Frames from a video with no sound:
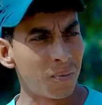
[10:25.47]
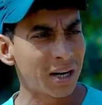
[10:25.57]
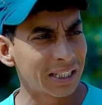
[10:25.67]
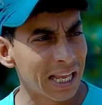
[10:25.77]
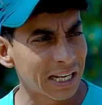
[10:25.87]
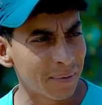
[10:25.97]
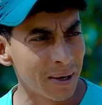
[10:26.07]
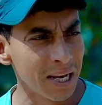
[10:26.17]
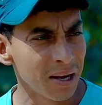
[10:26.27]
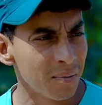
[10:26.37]
उम्र देख
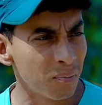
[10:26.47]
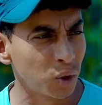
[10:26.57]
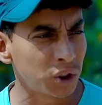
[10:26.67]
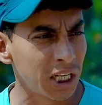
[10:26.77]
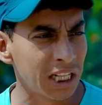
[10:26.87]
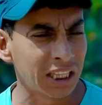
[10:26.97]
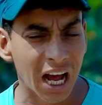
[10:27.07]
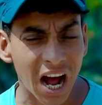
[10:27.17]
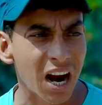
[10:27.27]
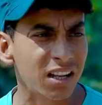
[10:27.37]
अपनी मुश्किल तो
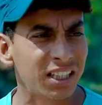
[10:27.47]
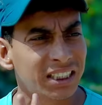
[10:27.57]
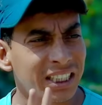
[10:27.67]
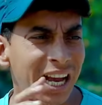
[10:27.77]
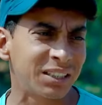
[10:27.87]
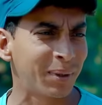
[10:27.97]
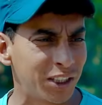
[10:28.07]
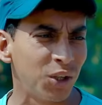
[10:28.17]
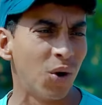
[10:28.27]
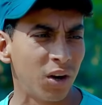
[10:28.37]
आठ दस सांस
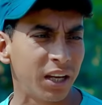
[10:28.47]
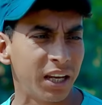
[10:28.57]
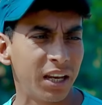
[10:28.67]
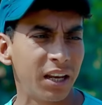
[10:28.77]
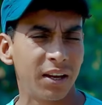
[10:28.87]
बची होंगी